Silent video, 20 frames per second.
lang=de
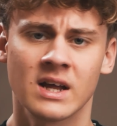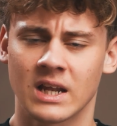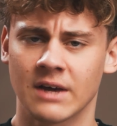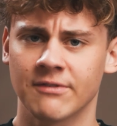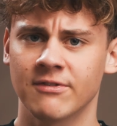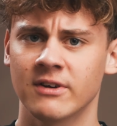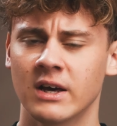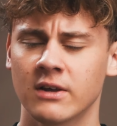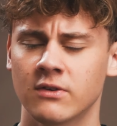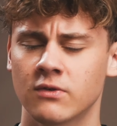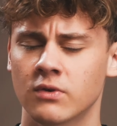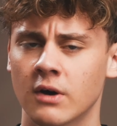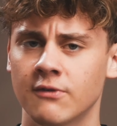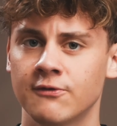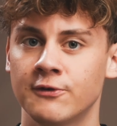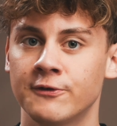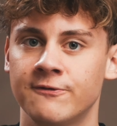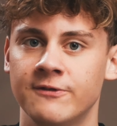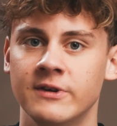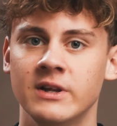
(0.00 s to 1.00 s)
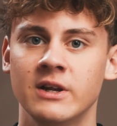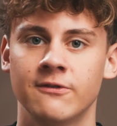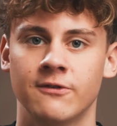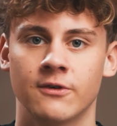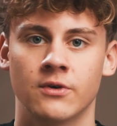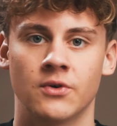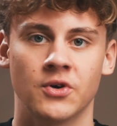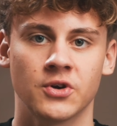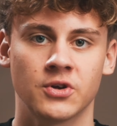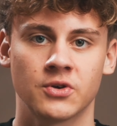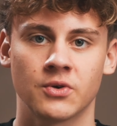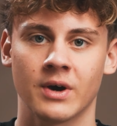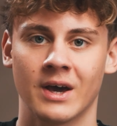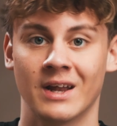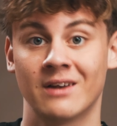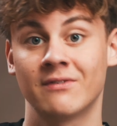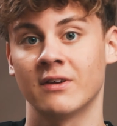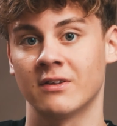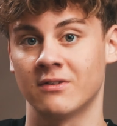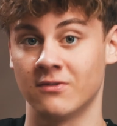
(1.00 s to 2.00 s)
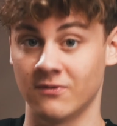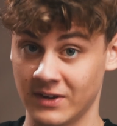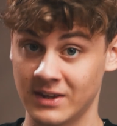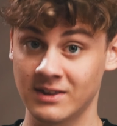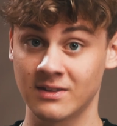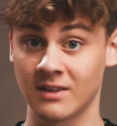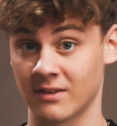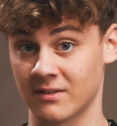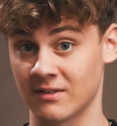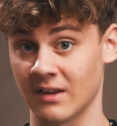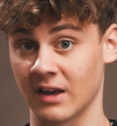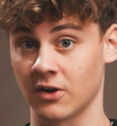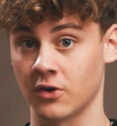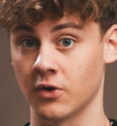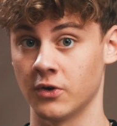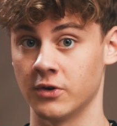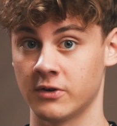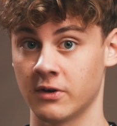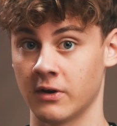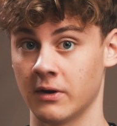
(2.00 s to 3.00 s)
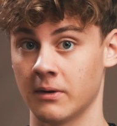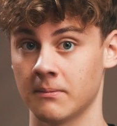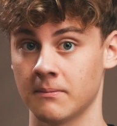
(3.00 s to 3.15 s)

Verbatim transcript: der vielleicht sogar für viele von euch noch etwas wichtig sein könnte.